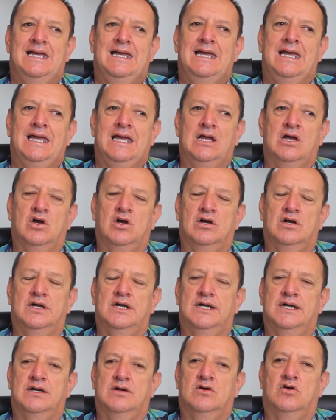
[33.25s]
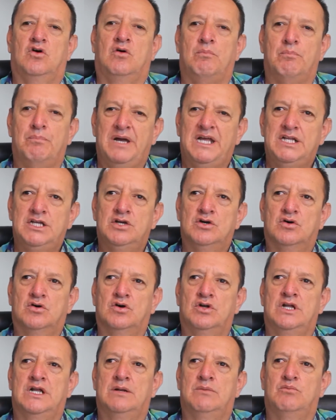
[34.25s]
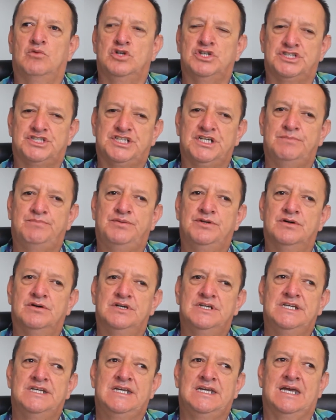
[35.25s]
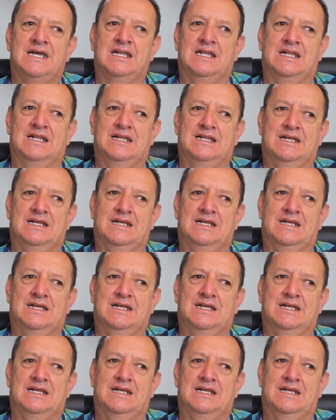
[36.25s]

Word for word: en convenio con el municipio y, el,